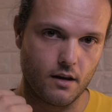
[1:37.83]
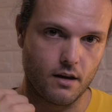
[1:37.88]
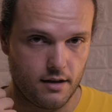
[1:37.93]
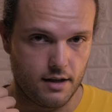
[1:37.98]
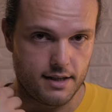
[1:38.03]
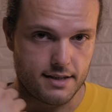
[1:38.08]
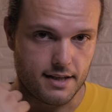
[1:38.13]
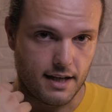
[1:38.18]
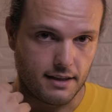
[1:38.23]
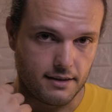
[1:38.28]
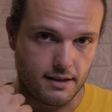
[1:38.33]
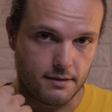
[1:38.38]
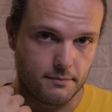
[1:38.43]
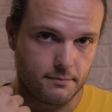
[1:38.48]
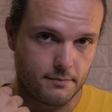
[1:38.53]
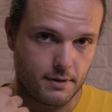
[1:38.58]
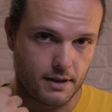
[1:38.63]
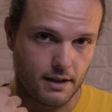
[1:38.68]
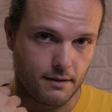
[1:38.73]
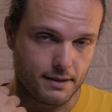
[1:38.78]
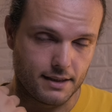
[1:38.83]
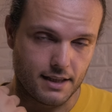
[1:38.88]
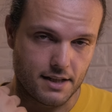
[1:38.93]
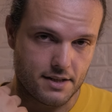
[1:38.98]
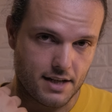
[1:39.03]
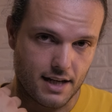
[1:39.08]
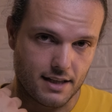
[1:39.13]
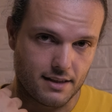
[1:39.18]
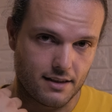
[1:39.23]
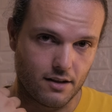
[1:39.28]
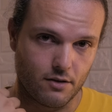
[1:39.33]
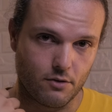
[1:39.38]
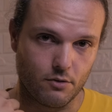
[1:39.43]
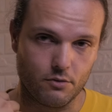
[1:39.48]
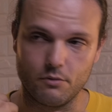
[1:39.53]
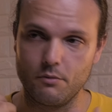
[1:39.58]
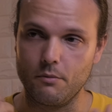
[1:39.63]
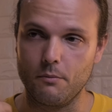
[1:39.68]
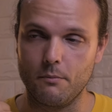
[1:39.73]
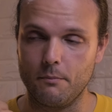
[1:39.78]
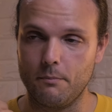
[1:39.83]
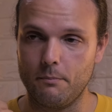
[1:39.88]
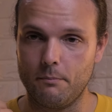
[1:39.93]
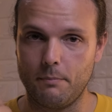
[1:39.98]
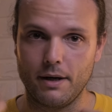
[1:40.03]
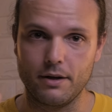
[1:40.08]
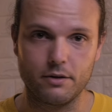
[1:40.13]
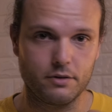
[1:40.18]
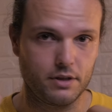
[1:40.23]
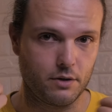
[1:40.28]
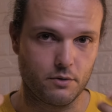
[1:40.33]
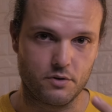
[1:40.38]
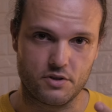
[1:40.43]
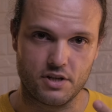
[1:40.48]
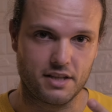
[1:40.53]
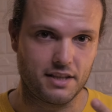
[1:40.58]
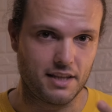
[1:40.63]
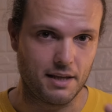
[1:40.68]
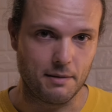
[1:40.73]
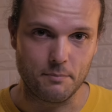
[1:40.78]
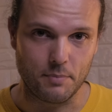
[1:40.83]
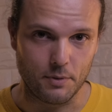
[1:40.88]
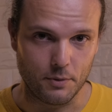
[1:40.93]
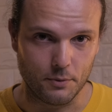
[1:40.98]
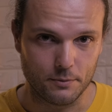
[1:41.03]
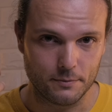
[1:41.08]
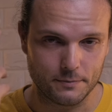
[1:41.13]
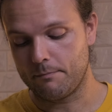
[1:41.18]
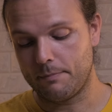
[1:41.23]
il 7, praticamente il 7 con un paio di cosette in più.